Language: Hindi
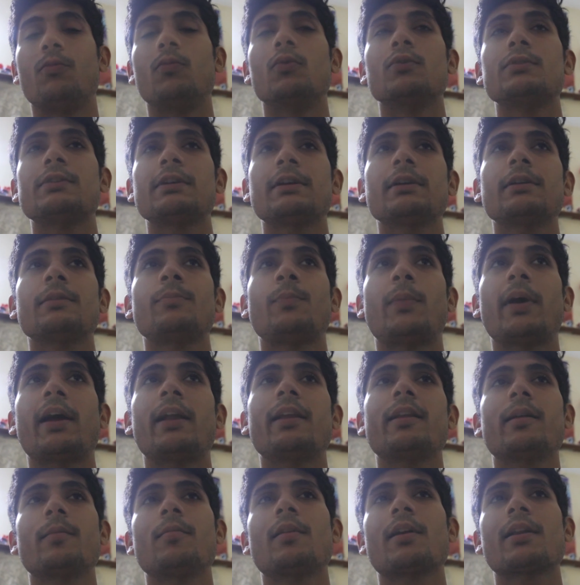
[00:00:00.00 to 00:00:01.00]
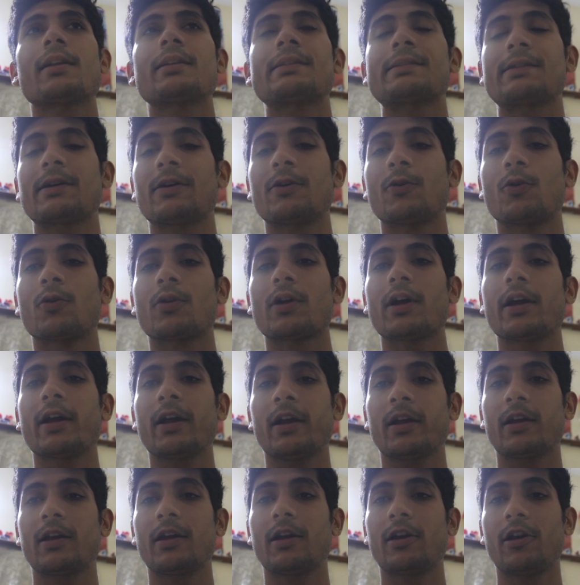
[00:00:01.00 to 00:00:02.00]
मुझे पहली बार ऐसा हो रहा
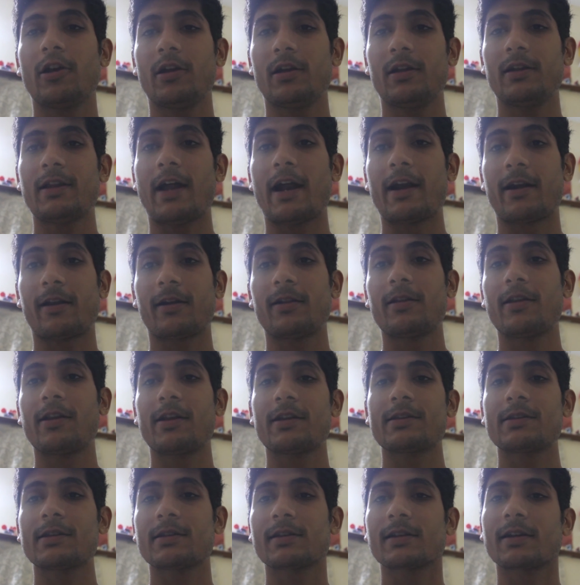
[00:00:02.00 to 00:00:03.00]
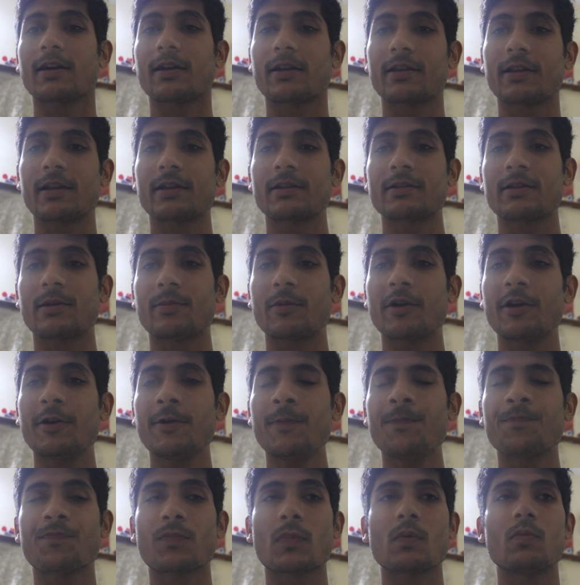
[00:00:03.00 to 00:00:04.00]
है कि लैटरल रेजेस करते समय